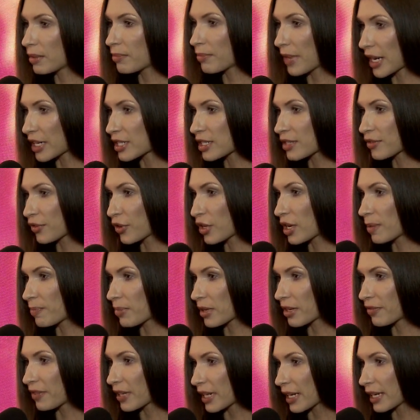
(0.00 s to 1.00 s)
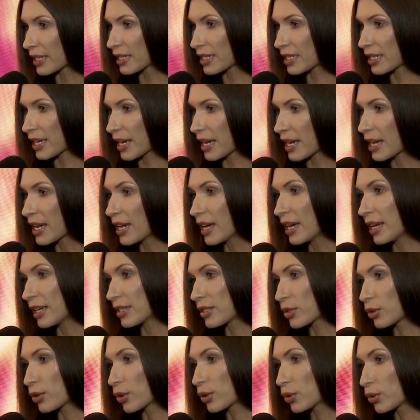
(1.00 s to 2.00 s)
masz swoje preferencje
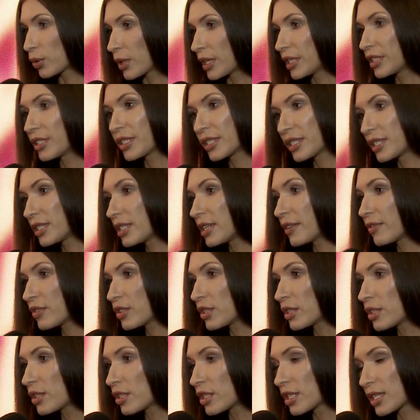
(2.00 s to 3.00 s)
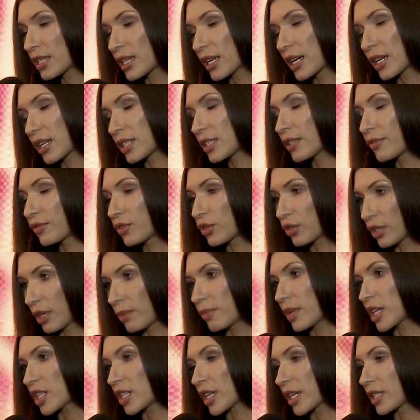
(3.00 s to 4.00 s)
co do którejś z dziewczyn, czy starasz się w to
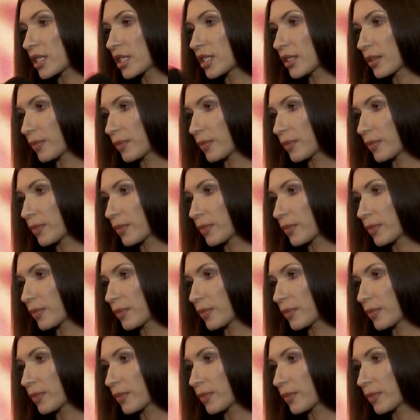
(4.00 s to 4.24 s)
nie mieszać?